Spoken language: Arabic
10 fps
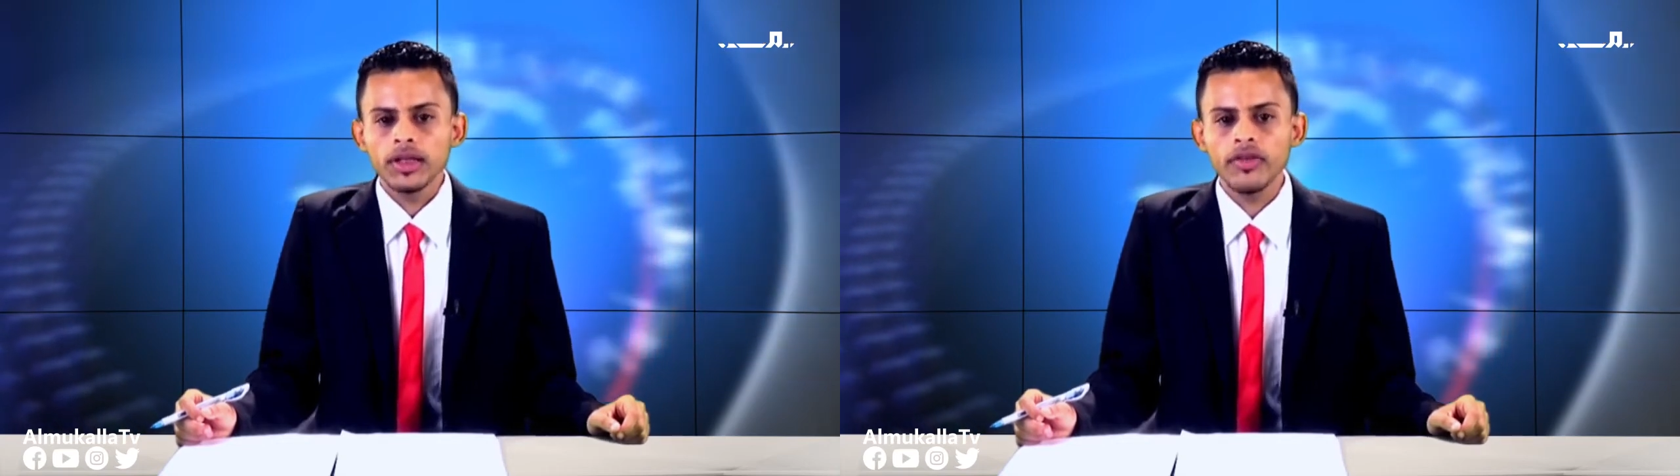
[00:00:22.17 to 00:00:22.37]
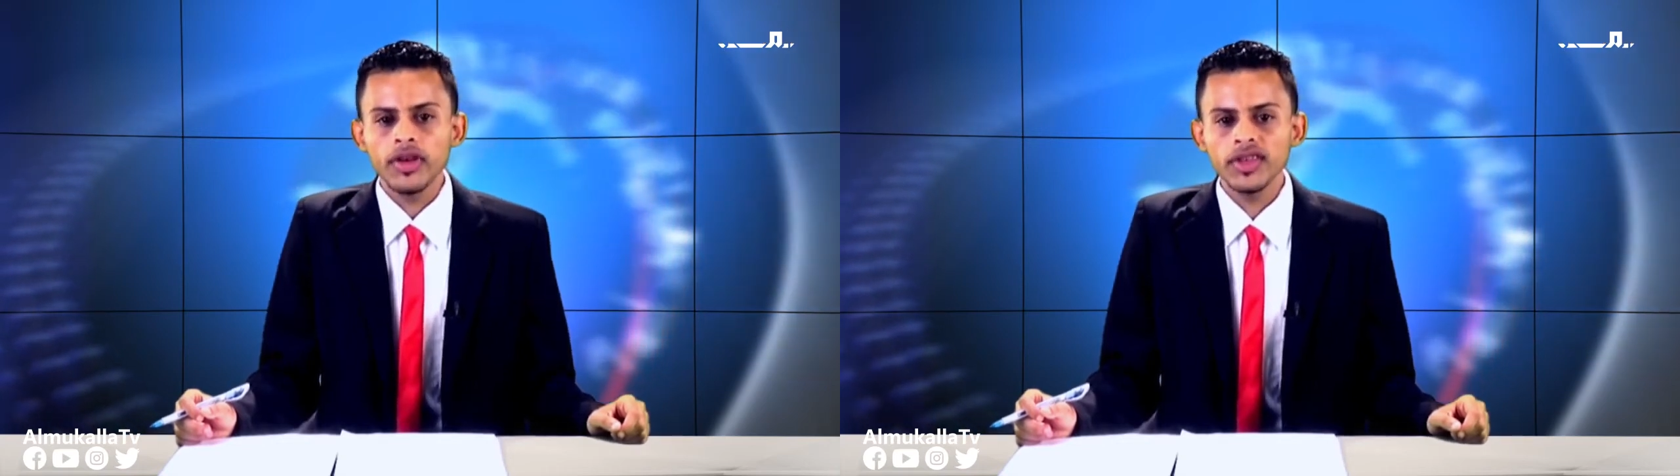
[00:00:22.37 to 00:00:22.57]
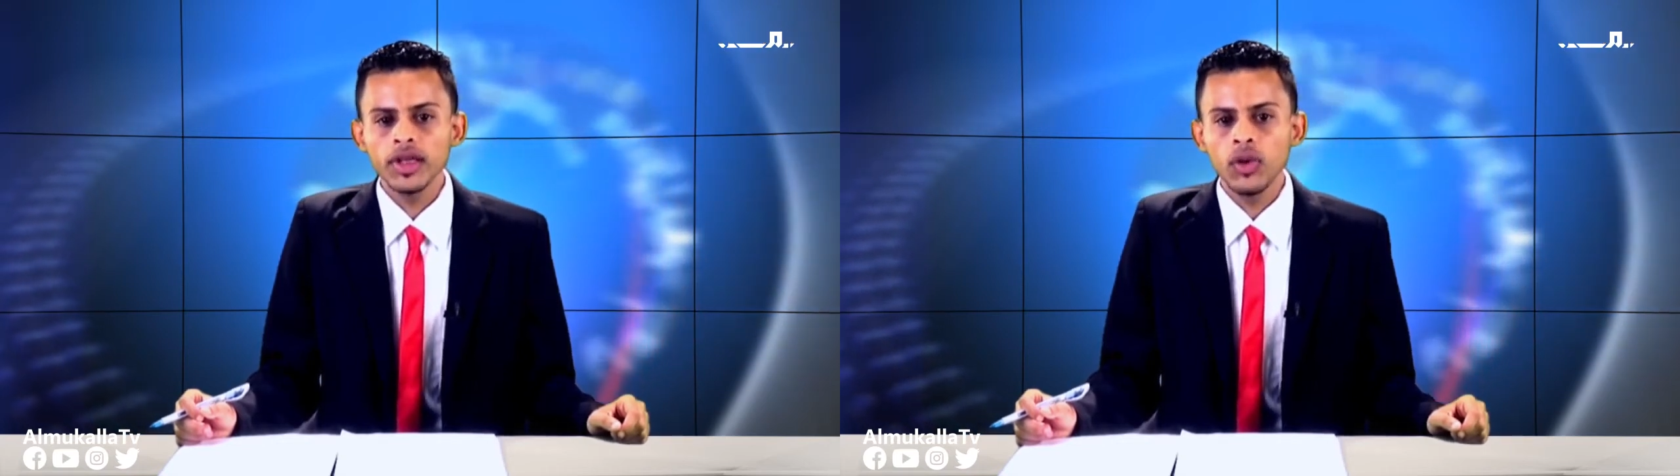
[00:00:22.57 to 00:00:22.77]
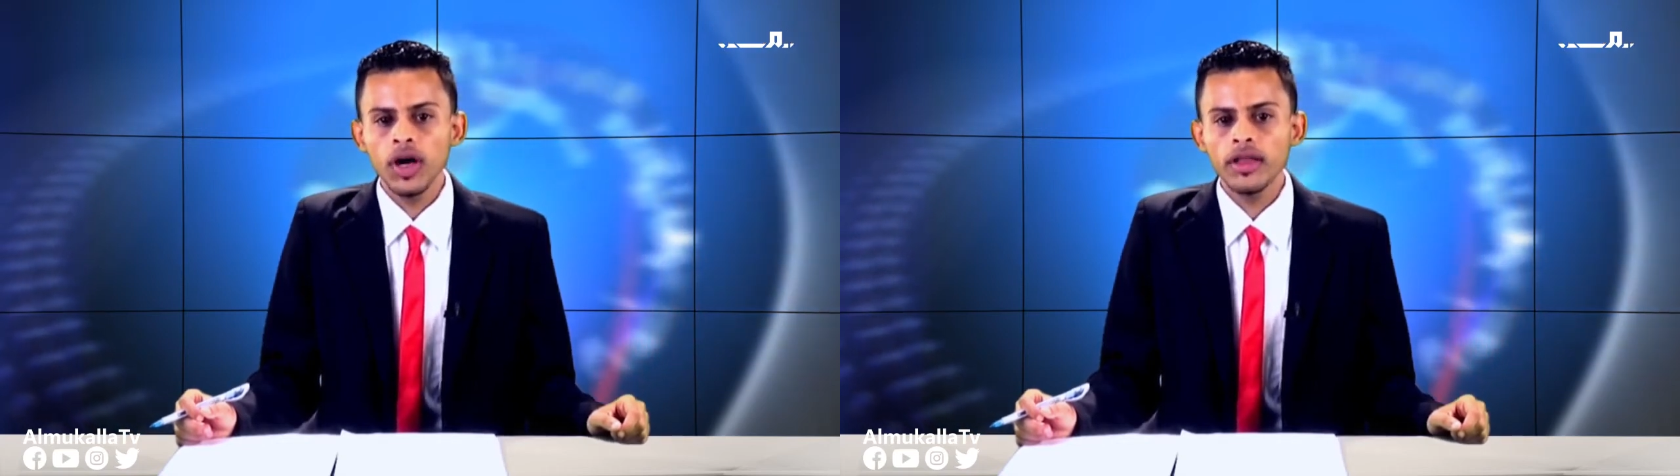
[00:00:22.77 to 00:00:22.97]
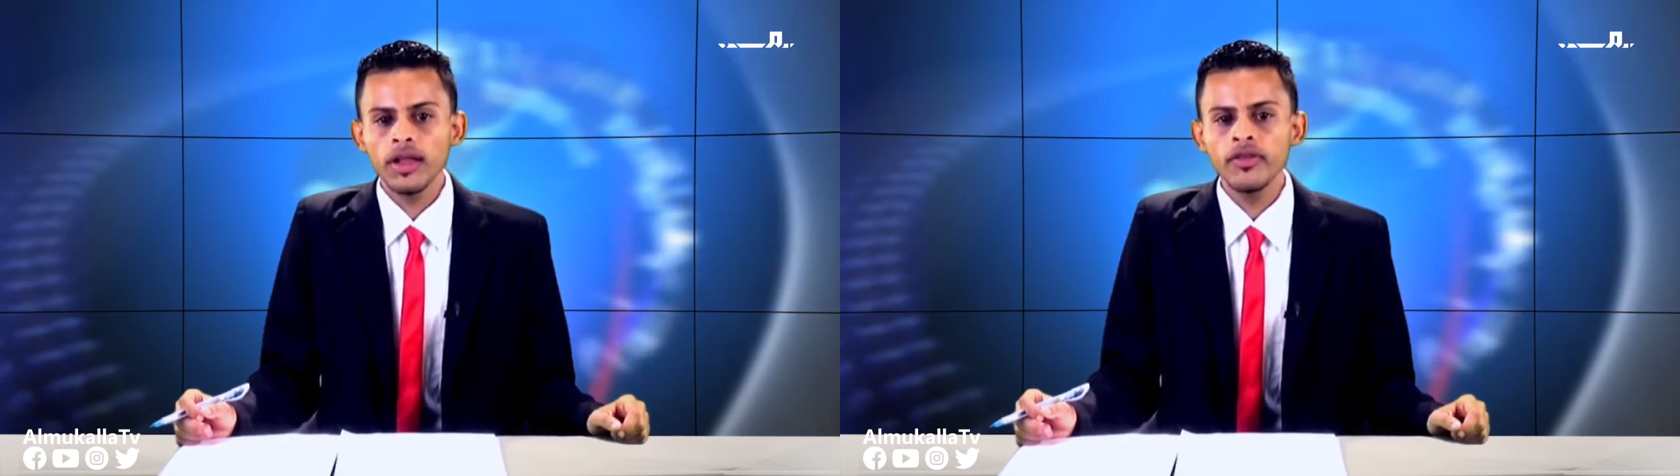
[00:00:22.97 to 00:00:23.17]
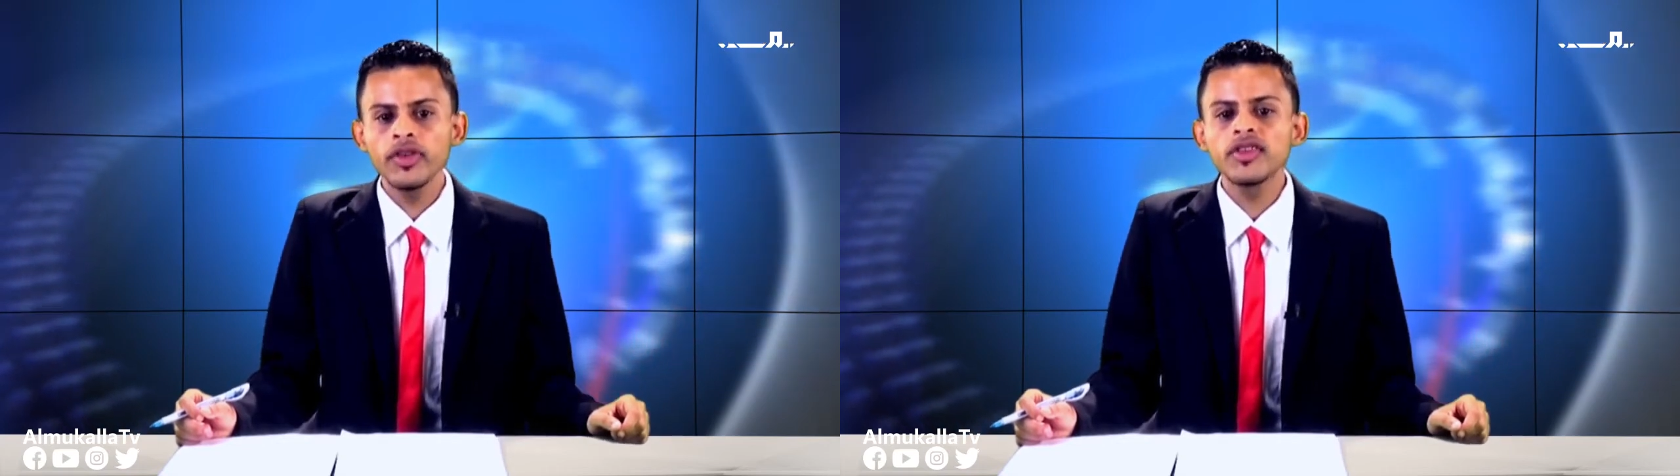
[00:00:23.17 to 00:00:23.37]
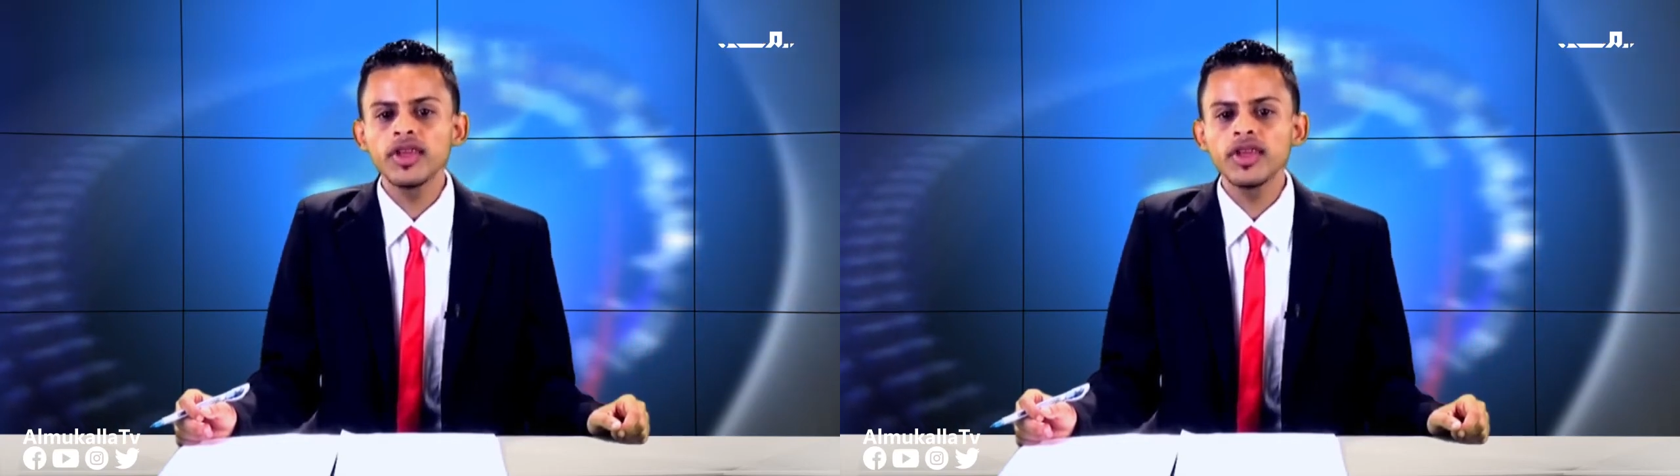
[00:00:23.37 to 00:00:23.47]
تفاصيل أكثر في